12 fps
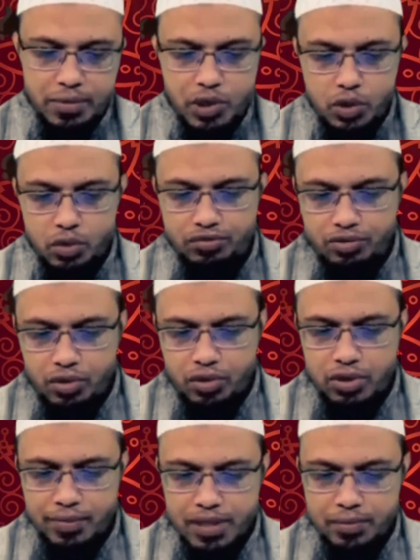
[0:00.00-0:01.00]
তাই আমি শুধু
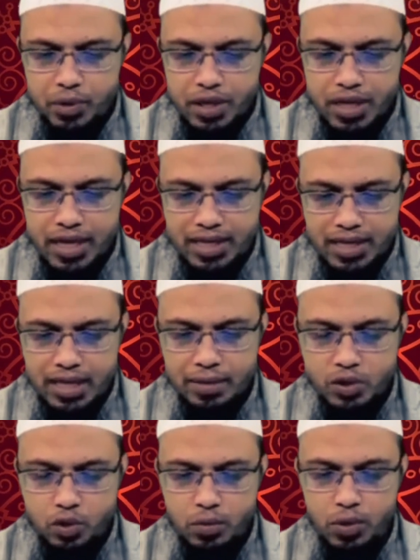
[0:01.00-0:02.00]
ফরজ নামাজ পড়ি এতে কি
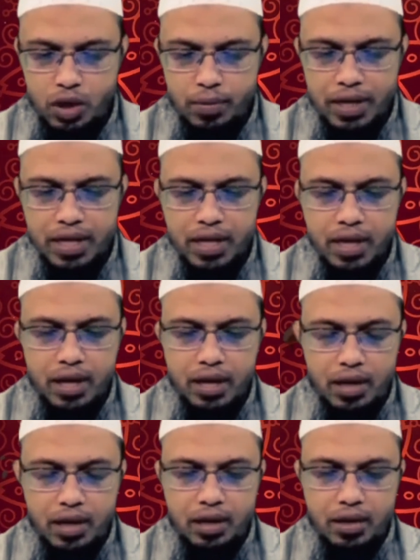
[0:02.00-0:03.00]
নামাজ কবুল হবে
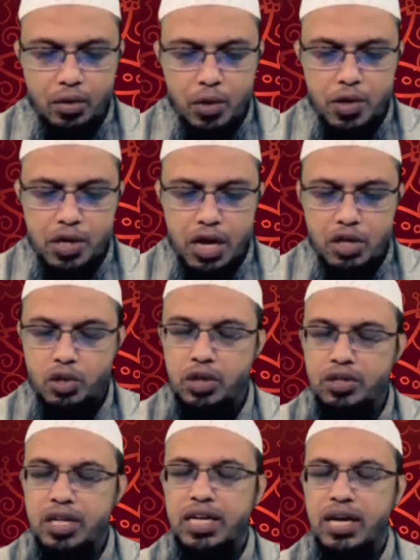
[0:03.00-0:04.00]
অন্য কারো
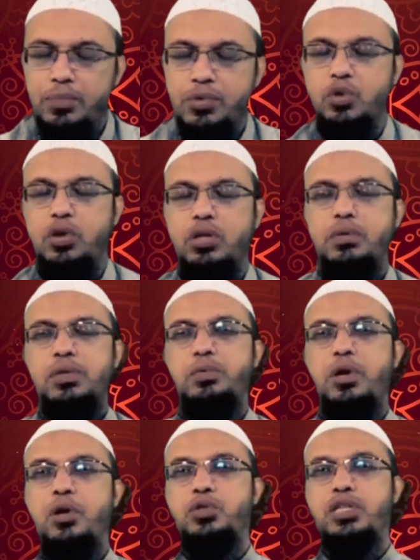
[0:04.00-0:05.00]
সহায়তা নিয়ে আপনি সন্ন্যত নামাজ
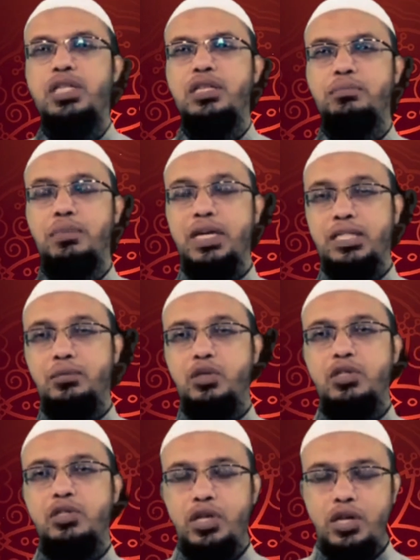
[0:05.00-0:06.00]
পড়া উচিত মাঝে
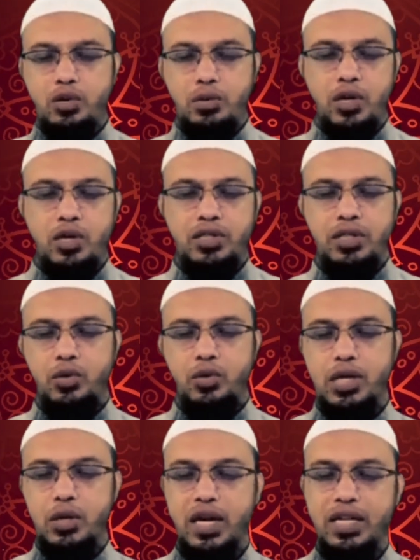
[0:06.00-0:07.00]
মধ্যে যদি এরকম হয় যে
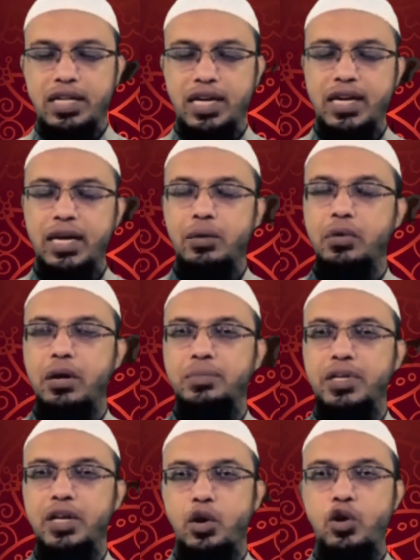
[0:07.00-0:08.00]
অন্য কেউ না থাকে এবং
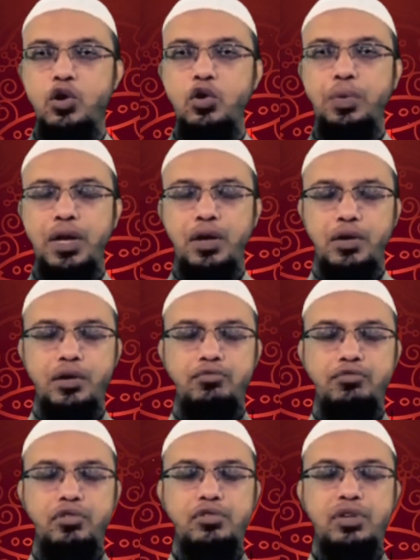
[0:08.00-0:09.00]
আপনি অনন্য উপায় হন
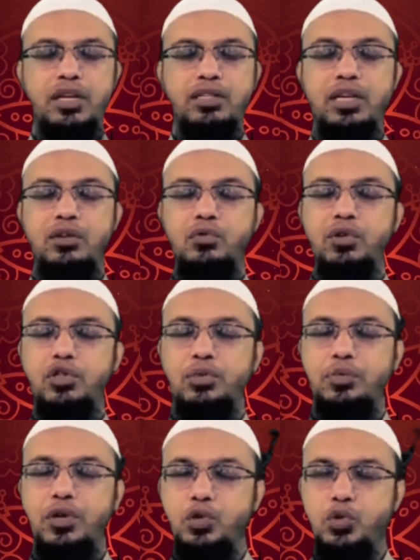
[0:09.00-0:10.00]
ফরজ সালা ছাড়া কোনো
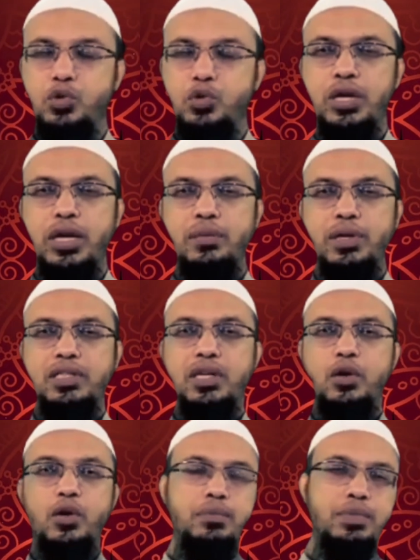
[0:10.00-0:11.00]
কিছু পড়ার সুযোগ নাই
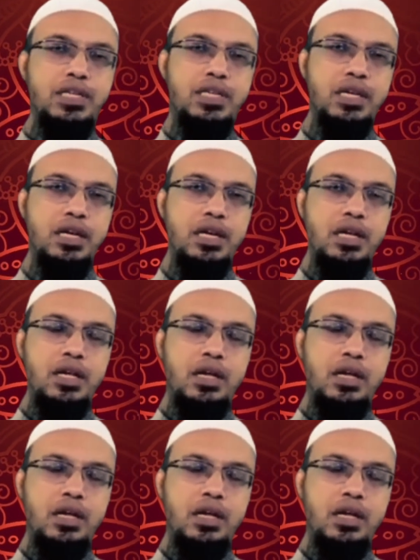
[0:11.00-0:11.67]
বাচ্চা অনেক বেশি